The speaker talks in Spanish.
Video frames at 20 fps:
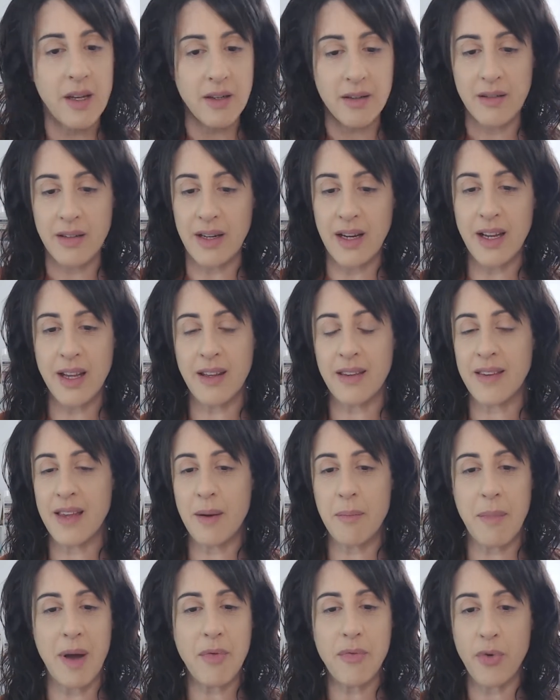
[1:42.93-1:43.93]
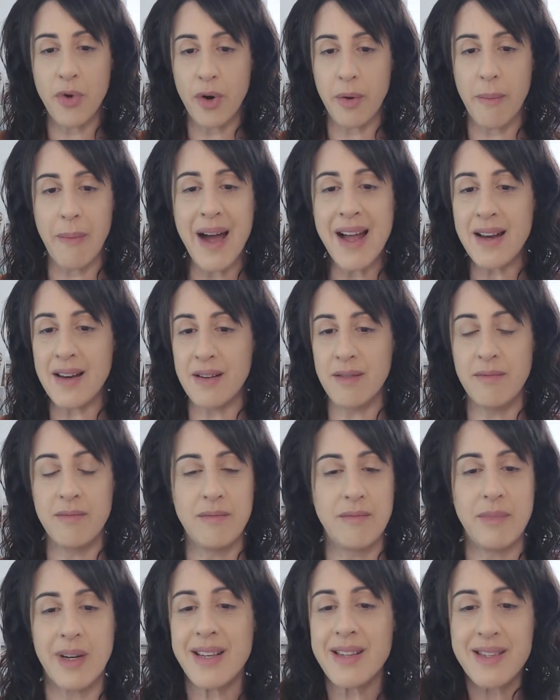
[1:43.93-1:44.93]
tenés que ser más formal,
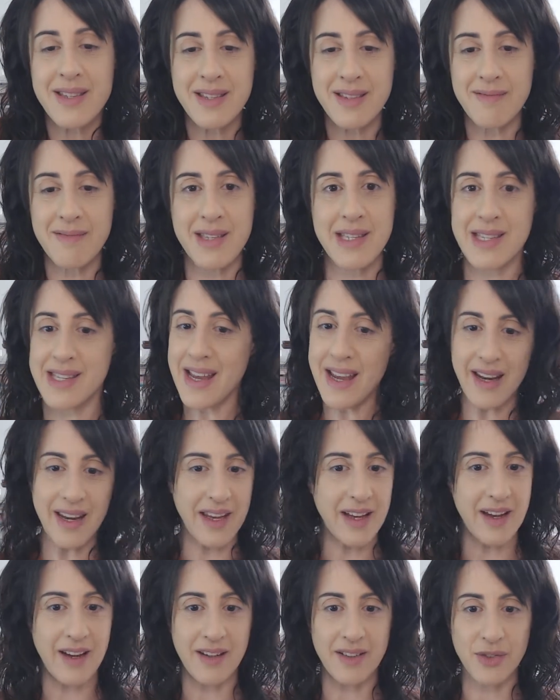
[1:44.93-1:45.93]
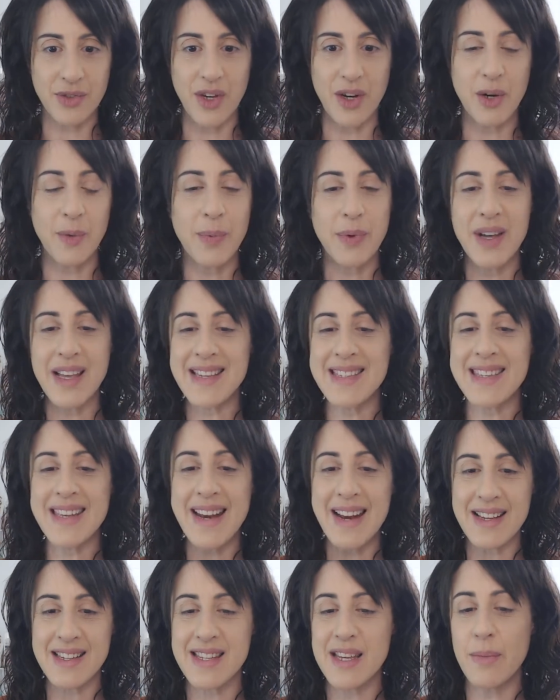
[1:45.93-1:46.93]
más seria. O sea, no podés ser
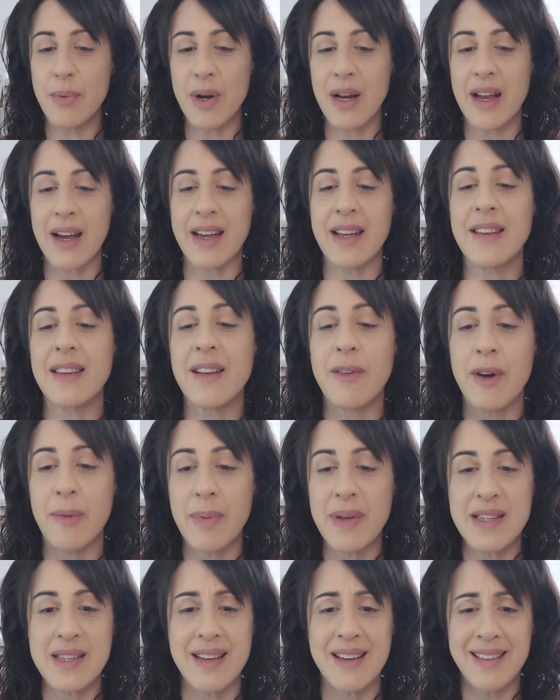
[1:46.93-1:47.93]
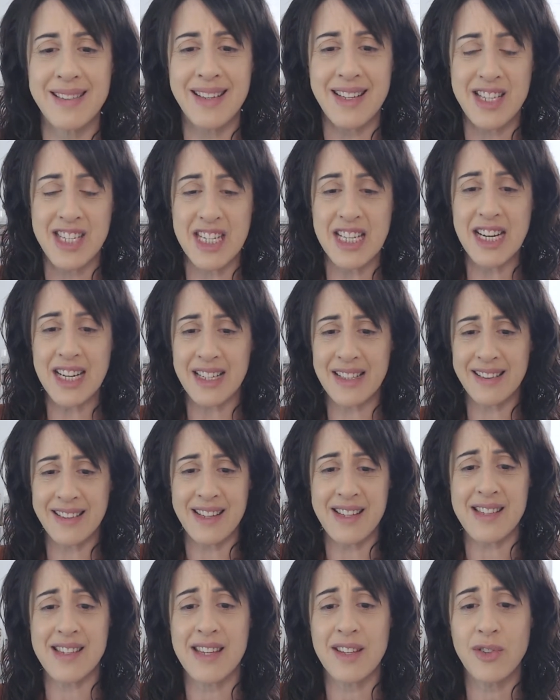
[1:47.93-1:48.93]
así porque la gente va a pensar esta chica que está
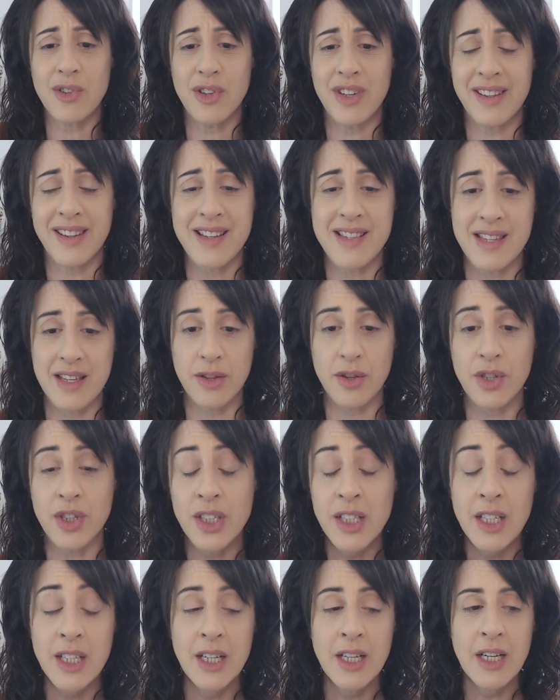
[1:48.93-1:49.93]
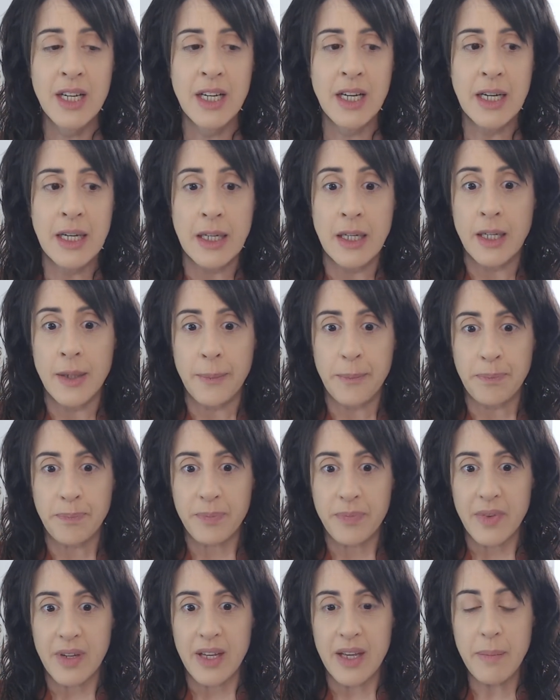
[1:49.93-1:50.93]
diciendo, que está haciendo.
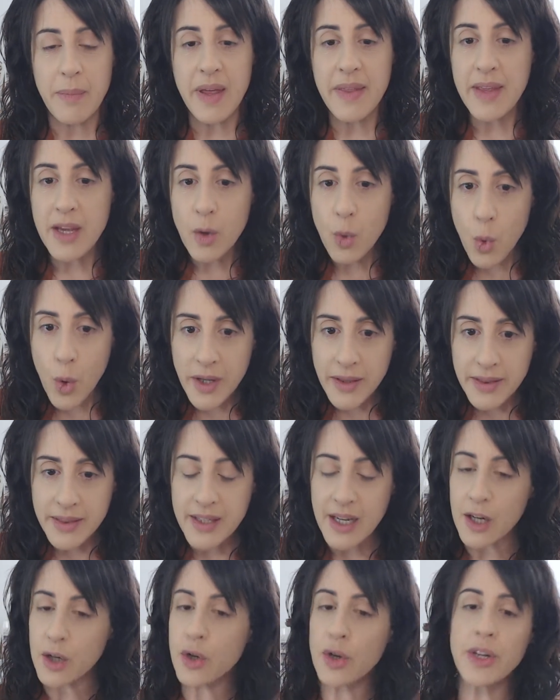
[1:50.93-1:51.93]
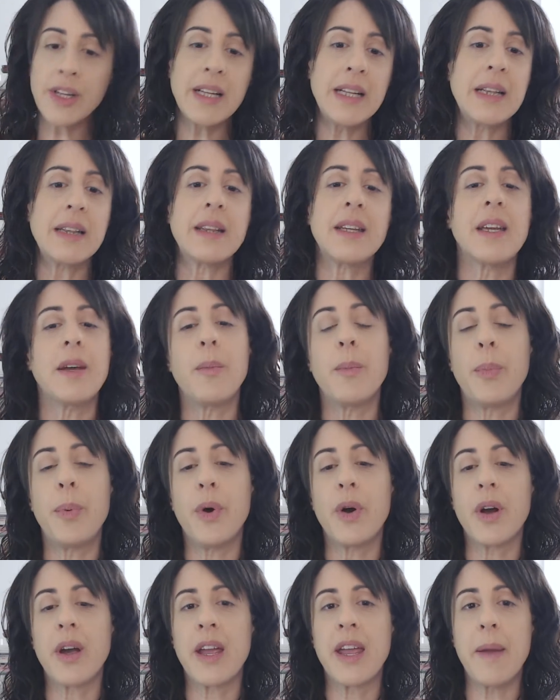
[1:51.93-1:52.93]
Y me di cuenta con el
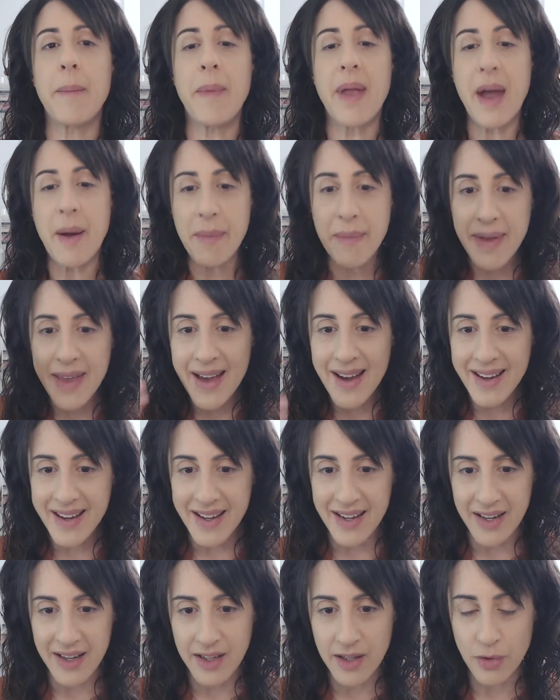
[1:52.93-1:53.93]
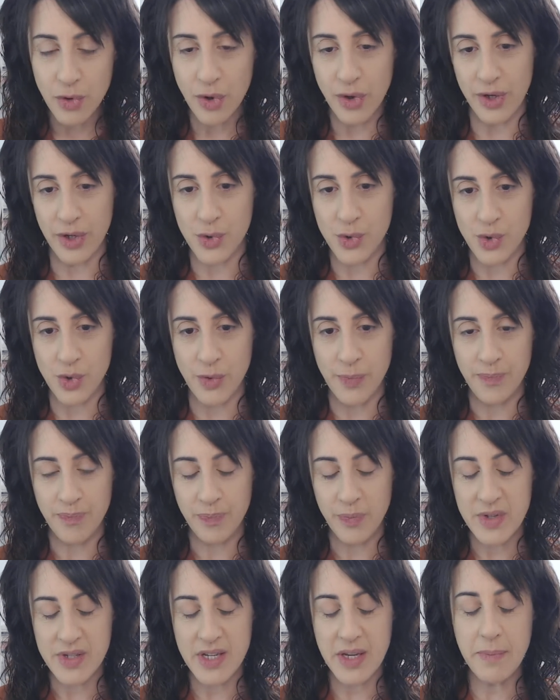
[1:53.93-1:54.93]
tiempo que me había creído eso.
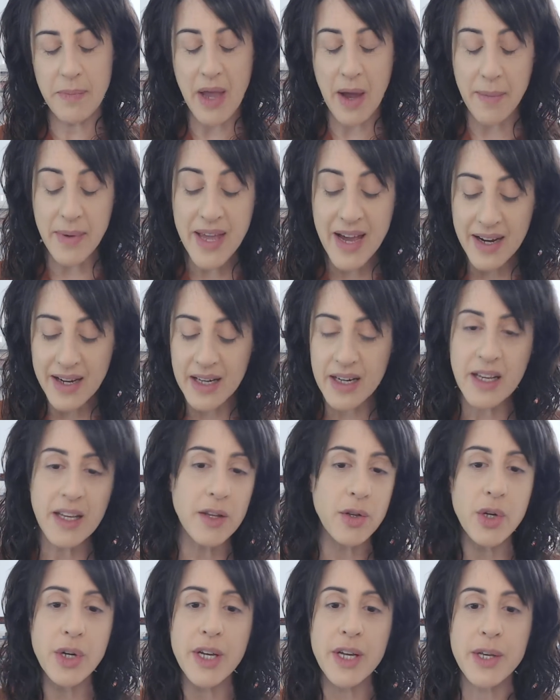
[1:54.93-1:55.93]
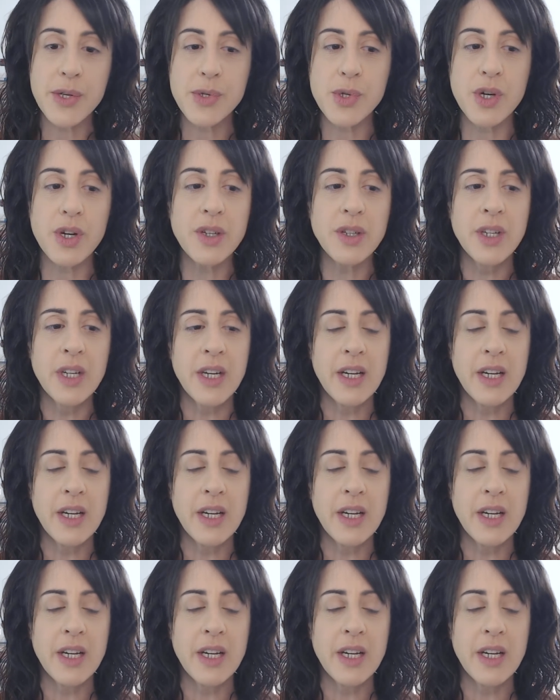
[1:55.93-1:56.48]
Sí, me había creído eso